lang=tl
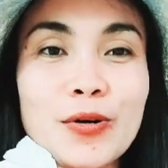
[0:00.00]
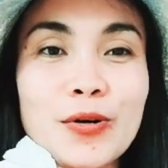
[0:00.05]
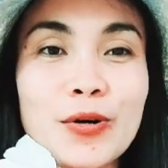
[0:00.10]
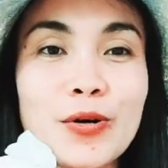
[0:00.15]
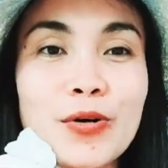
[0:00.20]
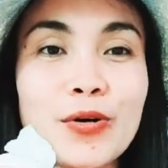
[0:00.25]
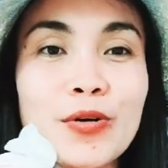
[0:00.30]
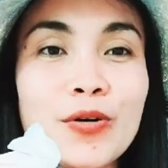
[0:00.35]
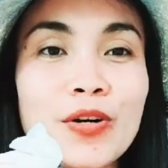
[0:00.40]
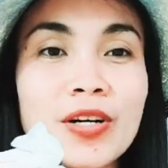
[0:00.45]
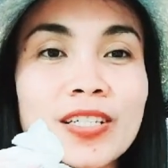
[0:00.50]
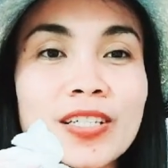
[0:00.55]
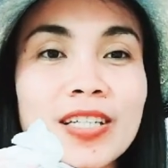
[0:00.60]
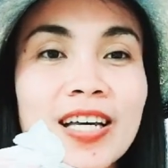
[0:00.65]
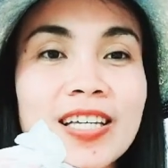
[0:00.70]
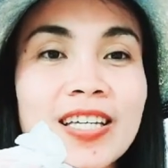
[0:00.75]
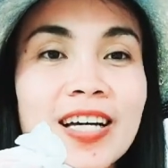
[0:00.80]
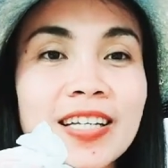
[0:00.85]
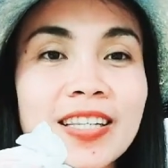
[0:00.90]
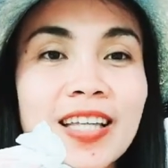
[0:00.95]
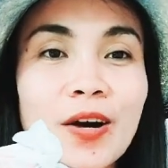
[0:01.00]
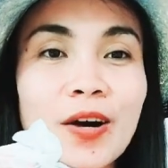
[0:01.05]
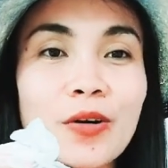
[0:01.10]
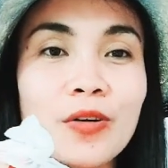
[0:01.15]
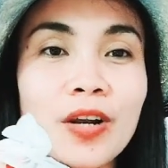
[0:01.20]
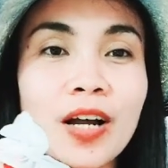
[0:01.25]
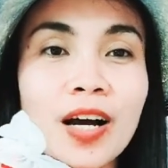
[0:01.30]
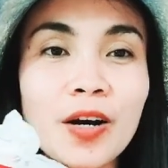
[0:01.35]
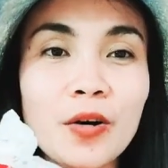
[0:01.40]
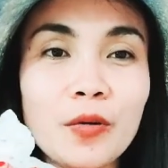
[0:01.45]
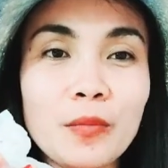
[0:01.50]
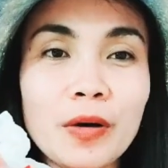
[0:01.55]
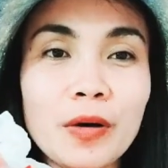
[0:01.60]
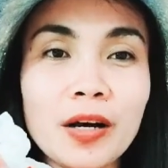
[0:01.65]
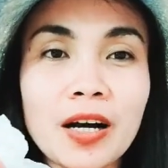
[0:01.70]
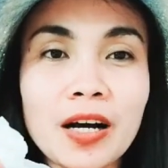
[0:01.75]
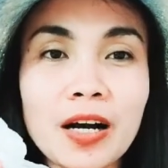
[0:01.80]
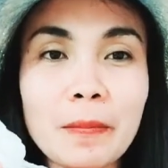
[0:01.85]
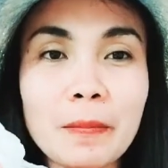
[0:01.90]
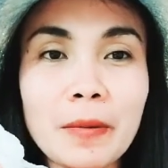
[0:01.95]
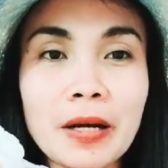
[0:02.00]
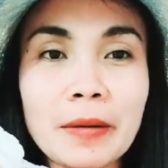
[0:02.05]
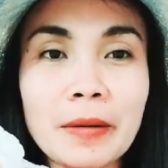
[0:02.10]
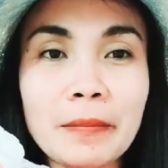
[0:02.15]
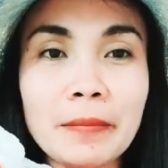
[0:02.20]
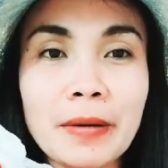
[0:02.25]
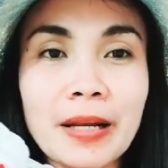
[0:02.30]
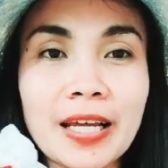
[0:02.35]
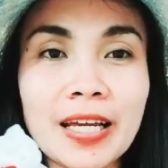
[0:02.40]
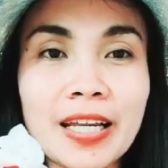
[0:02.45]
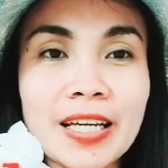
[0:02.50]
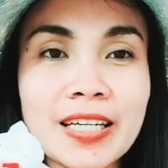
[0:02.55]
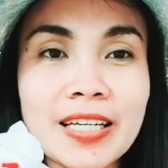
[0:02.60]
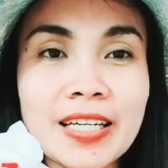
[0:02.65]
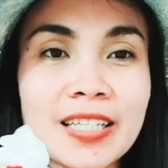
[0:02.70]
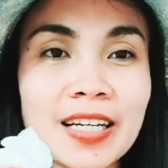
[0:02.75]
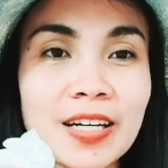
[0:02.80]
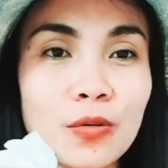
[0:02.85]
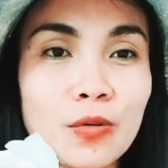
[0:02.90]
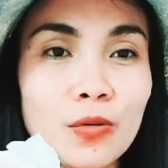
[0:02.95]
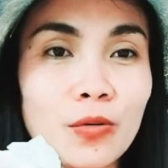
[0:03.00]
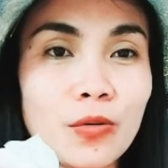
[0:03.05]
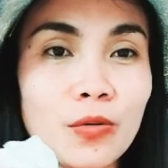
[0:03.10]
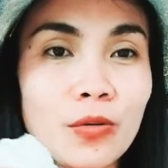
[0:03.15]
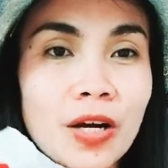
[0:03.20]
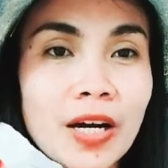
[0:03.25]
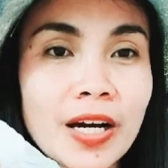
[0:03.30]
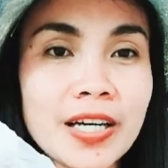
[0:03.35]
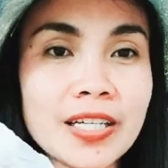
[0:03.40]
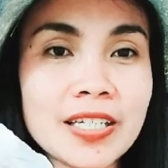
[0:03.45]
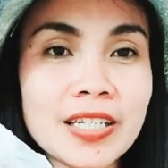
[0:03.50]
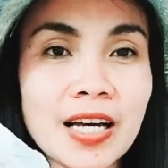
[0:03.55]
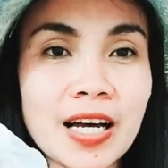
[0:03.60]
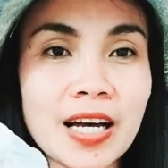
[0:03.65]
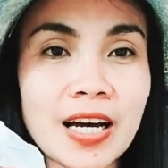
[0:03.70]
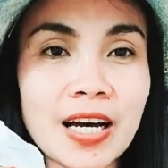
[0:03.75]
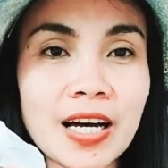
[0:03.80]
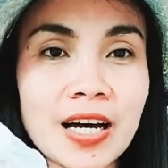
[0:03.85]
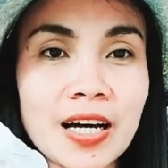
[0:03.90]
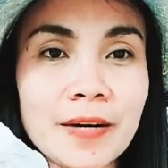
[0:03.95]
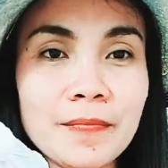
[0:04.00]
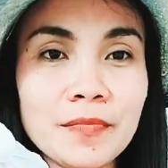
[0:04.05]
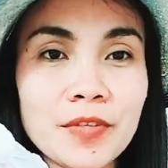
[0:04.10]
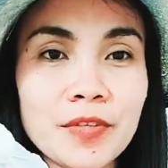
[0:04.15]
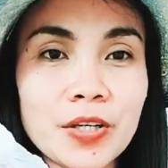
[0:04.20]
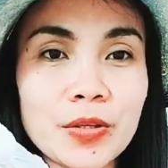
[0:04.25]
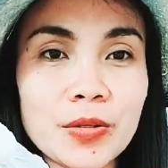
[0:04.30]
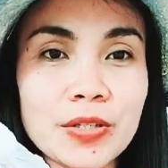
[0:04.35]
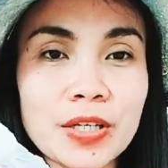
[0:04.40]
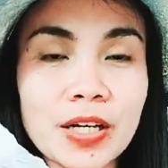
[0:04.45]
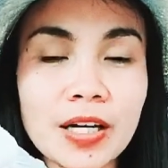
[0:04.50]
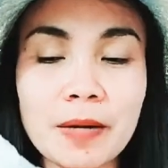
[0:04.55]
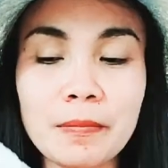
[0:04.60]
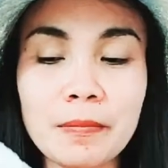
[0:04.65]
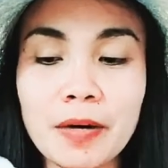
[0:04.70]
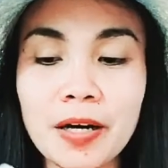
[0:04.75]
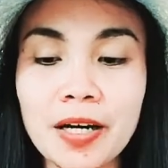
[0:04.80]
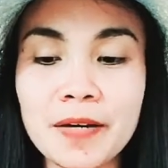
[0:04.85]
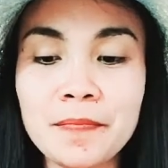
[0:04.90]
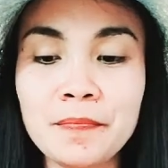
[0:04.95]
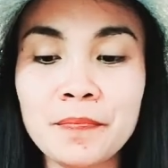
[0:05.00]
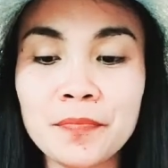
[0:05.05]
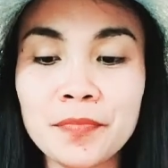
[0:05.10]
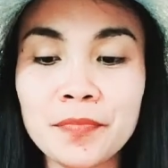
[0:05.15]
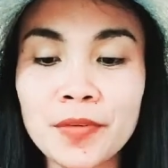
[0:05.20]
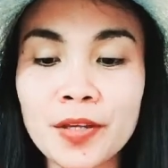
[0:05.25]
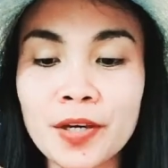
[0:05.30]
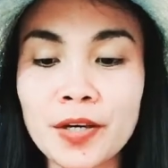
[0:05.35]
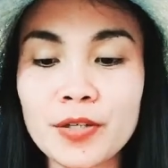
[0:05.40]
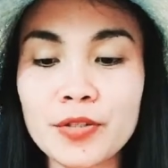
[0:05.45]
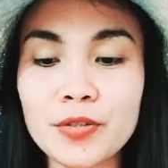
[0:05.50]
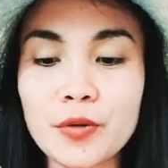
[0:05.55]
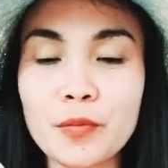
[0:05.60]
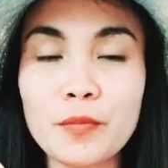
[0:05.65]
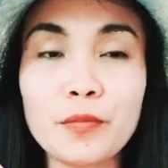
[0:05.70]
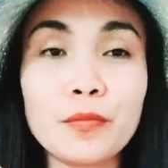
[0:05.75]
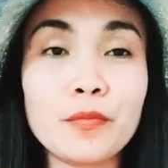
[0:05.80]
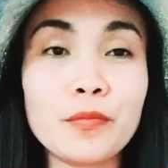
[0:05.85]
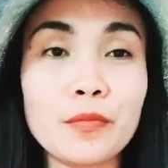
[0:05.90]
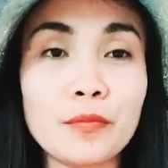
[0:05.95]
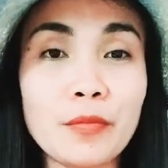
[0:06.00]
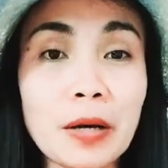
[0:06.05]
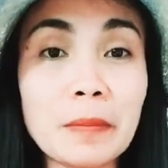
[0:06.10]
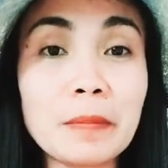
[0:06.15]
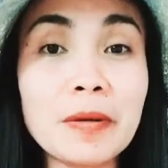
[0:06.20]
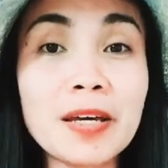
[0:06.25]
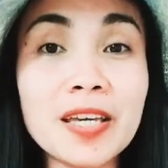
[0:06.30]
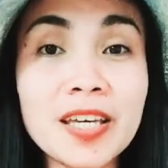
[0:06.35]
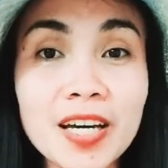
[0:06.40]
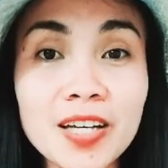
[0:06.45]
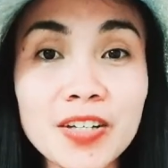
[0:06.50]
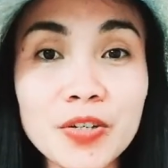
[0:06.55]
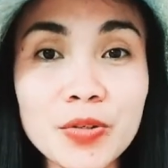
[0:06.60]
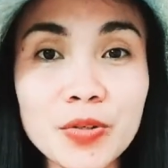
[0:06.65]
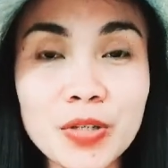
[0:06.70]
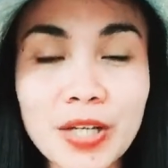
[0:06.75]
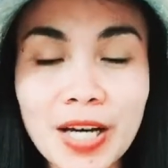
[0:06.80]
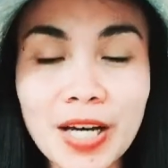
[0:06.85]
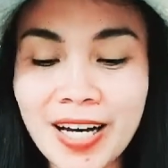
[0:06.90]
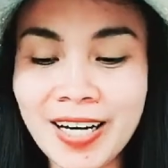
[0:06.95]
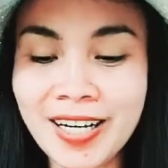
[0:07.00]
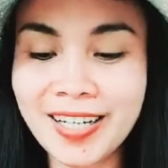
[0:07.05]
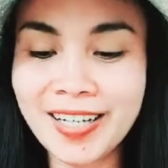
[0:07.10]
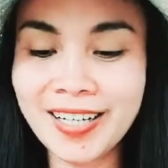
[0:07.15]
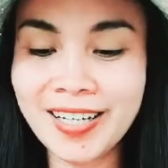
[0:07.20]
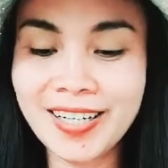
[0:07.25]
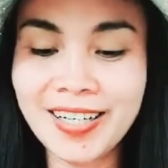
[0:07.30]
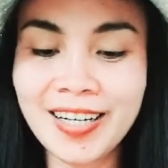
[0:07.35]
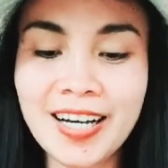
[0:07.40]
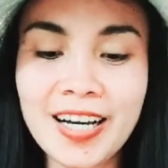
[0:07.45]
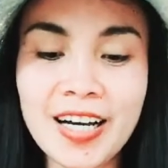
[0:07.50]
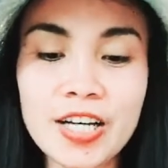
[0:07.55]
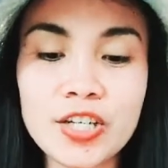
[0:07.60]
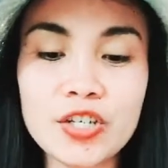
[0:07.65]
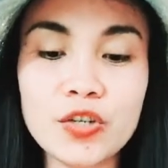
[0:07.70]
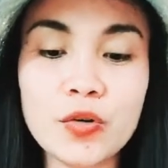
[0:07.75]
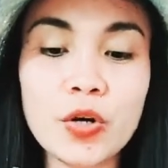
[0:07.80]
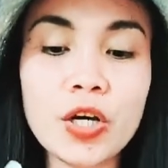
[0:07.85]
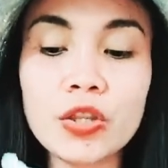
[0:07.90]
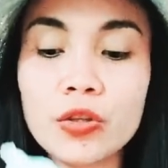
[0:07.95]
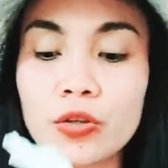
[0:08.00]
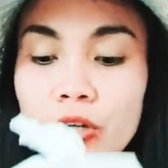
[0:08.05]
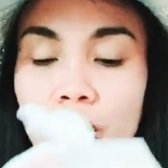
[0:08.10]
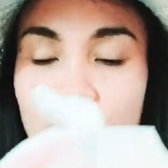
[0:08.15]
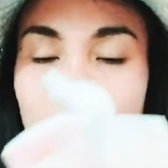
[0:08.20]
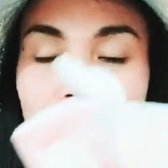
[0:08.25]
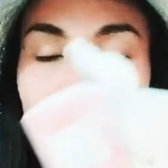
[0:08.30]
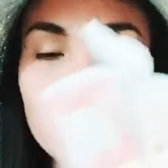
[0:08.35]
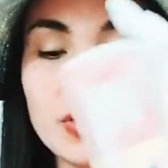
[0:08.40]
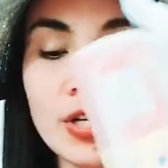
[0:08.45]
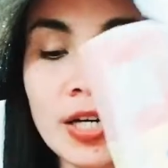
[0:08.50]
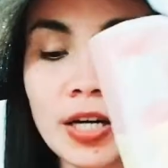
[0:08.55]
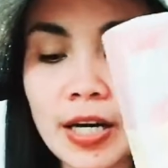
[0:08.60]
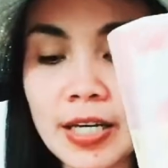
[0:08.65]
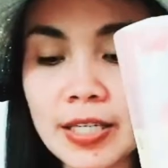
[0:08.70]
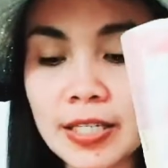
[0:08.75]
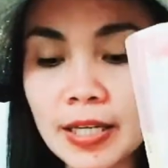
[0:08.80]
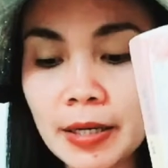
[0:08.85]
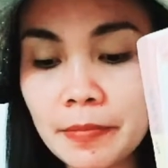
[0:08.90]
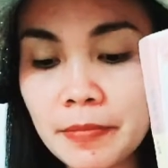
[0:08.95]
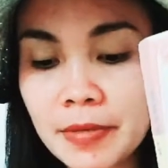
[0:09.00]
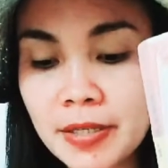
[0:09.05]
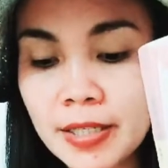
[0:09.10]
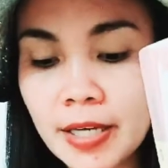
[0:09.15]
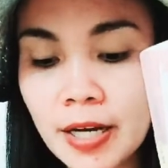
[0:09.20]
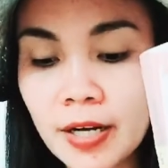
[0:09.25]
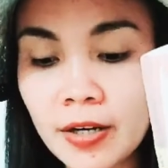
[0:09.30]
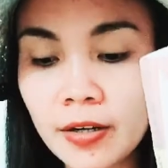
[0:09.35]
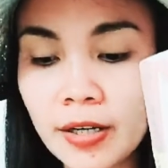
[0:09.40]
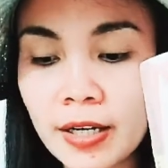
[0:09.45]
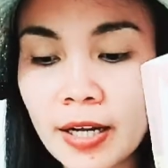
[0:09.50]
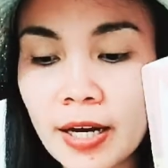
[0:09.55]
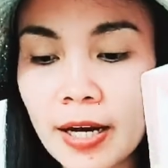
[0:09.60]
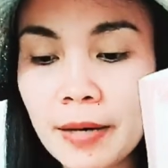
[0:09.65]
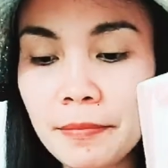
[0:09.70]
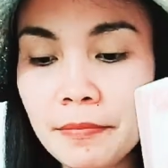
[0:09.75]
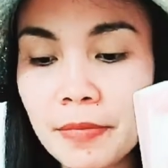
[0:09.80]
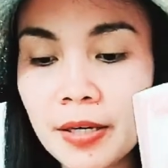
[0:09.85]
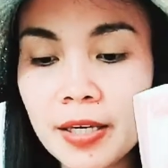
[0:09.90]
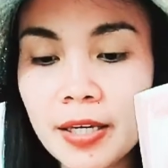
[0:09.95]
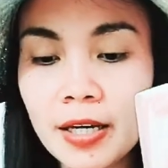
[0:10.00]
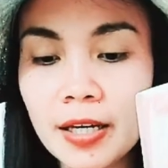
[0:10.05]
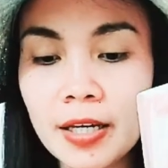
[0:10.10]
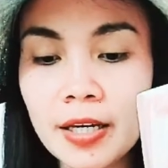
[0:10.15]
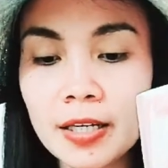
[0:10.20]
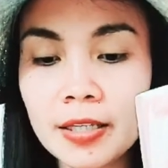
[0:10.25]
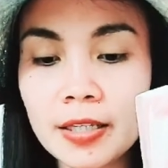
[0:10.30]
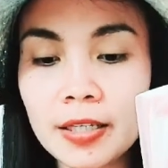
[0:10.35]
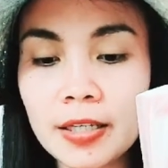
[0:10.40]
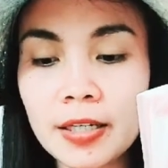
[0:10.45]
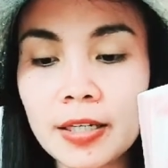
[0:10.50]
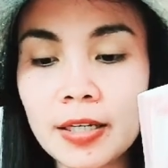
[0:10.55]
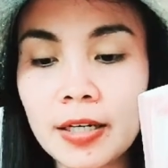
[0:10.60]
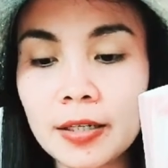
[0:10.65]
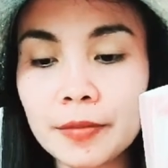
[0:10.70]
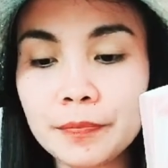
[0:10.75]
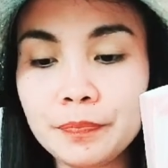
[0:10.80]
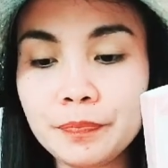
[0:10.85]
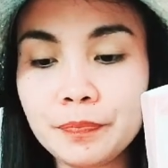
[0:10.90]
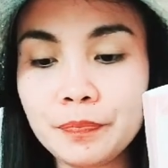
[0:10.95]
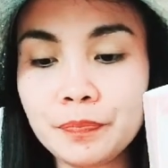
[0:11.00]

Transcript: so, sa isang taon na ako makakapagpalinis ng kuko guys sa, dito sa kamay. So, pagbigyan niyo na. So, ito naman siya guys, ang bisagra. Bigyan natin ng